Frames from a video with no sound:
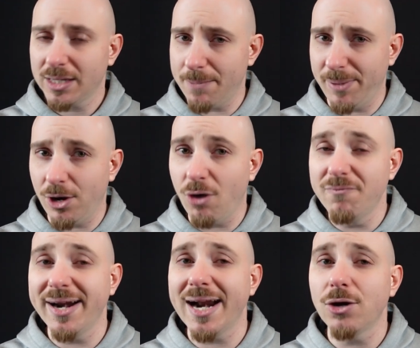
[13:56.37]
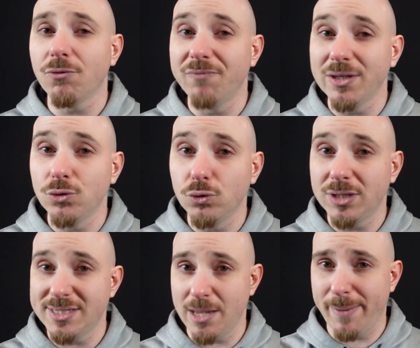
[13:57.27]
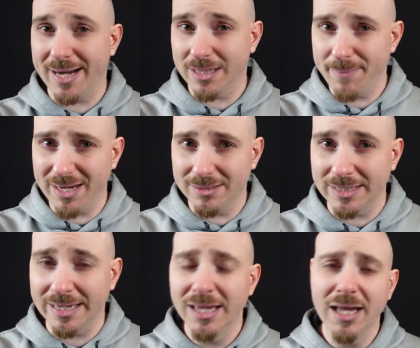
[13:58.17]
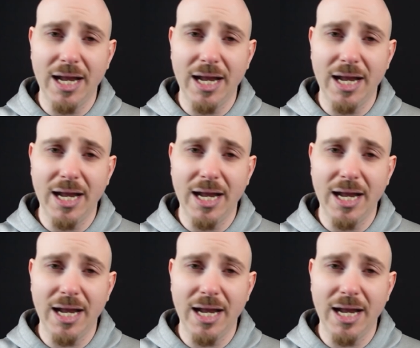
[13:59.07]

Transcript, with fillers: che però verranno venduti separatamente